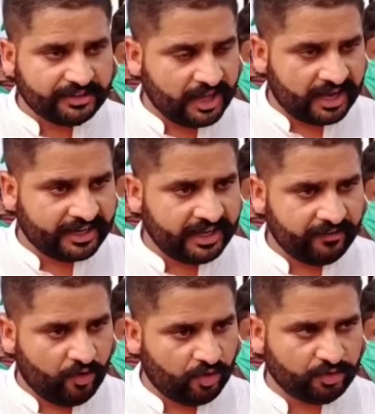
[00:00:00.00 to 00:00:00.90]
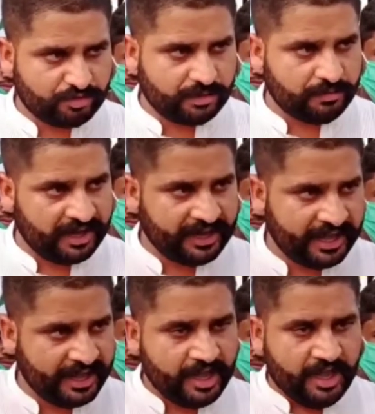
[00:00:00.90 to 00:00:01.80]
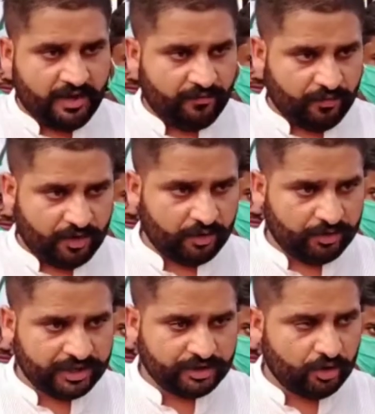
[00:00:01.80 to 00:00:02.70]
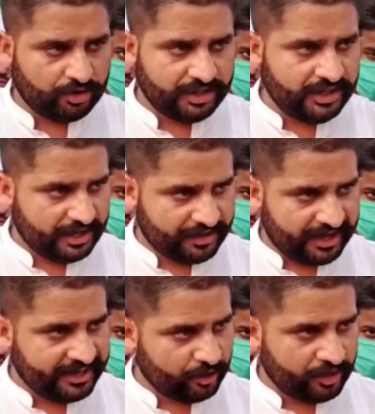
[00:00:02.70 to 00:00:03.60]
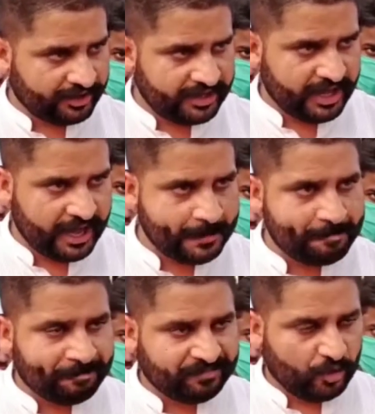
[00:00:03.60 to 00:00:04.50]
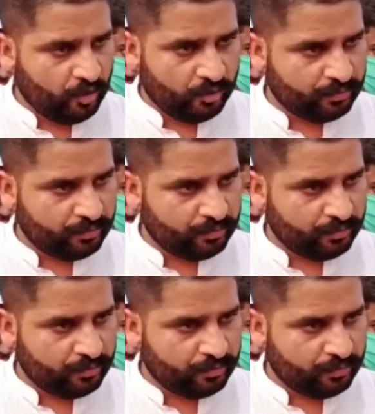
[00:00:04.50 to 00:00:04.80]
ताकि वो जो मुसलमान हैं उनकी जो दिल आज़ारी इन्होंने की है तो